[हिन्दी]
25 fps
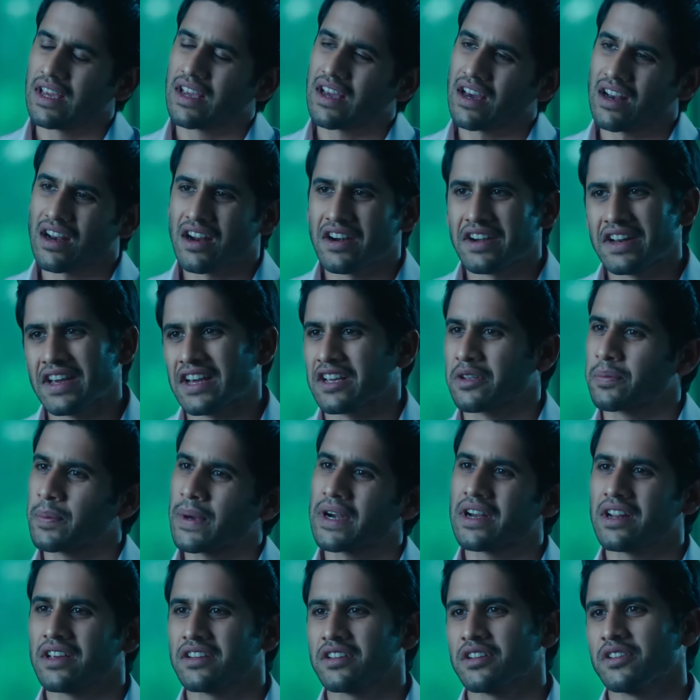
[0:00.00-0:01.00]
अगर तुम्हें मुझसे
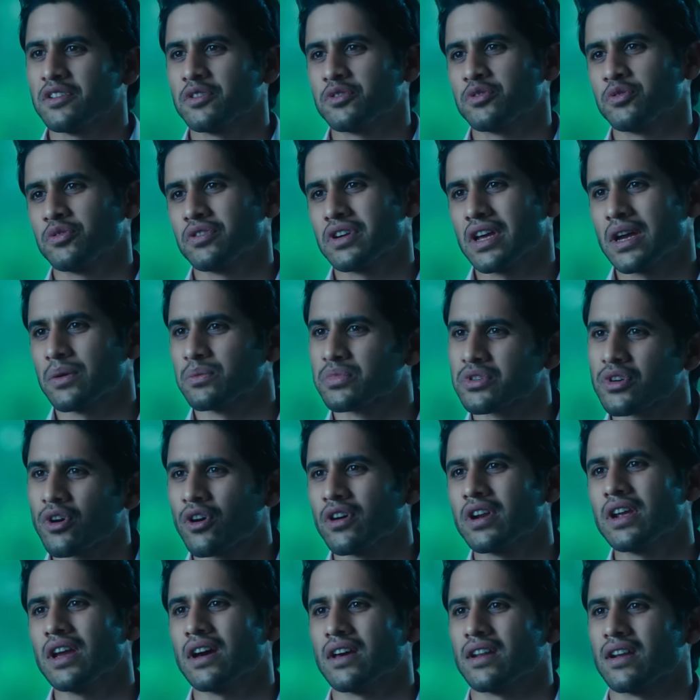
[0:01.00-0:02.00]
यही एक्सपेक्टेशन है तो आई एम
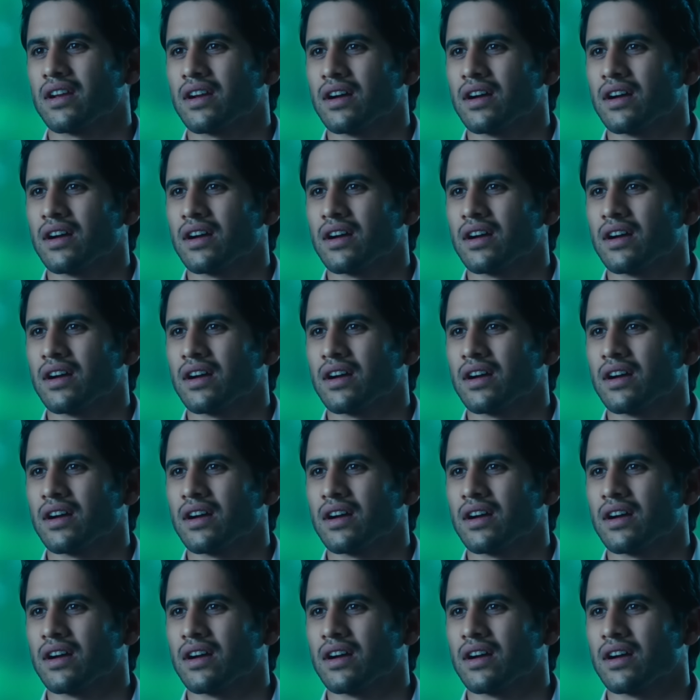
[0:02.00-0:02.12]
सॉरी